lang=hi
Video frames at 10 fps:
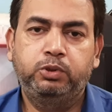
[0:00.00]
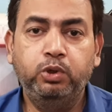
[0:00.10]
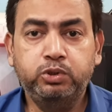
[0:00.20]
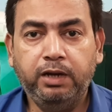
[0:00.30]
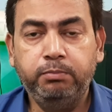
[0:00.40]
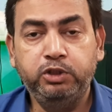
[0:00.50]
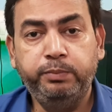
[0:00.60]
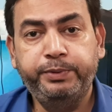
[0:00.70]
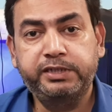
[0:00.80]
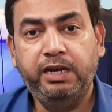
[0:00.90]
दोस्तों हमने
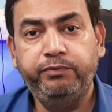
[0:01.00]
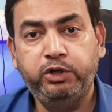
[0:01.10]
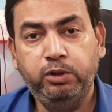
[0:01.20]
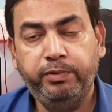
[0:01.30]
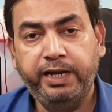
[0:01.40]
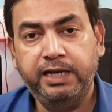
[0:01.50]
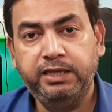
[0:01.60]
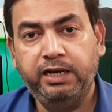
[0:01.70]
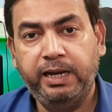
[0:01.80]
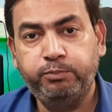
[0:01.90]
जो पिछला वीडियो बनाया
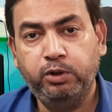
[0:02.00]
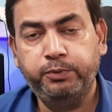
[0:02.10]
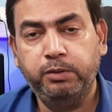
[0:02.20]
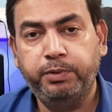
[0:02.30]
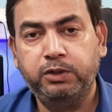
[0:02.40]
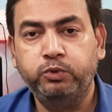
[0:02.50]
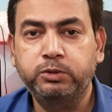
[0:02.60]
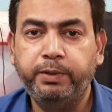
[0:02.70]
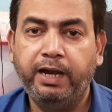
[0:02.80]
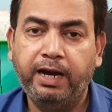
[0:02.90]
था लैपटॉप के ऊपर
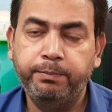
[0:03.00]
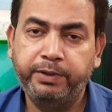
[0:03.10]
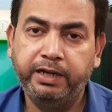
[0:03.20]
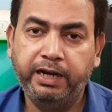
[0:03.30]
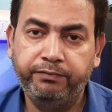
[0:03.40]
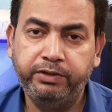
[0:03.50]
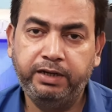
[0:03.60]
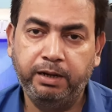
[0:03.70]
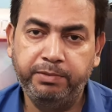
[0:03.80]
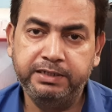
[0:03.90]
उस पर आपके काफ़ी
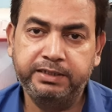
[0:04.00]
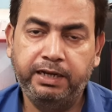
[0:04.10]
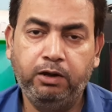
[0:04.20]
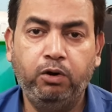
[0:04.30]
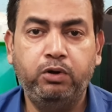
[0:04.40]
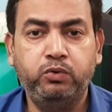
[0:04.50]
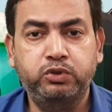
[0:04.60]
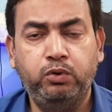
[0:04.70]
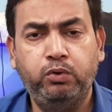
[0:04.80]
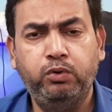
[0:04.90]
कमेंट्स आए और
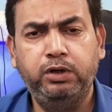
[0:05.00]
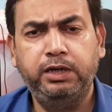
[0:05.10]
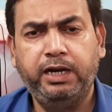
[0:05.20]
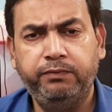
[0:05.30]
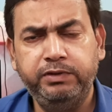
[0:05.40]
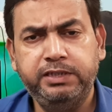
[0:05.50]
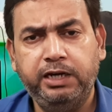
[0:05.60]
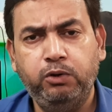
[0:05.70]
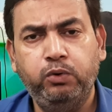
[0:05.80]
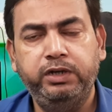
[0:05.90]
कुछ लोगों ने काफ़ी
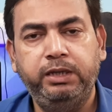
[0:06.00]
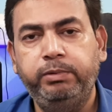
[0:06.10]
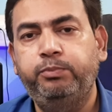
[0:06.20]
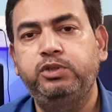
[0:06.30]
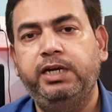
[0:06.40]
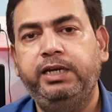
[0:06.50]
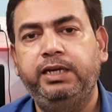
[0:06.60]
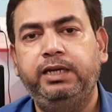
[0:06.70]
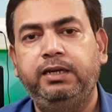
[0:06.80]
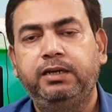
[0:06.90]
सारे लोगों ने ये भी पूछा
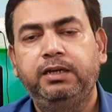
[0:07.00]
कि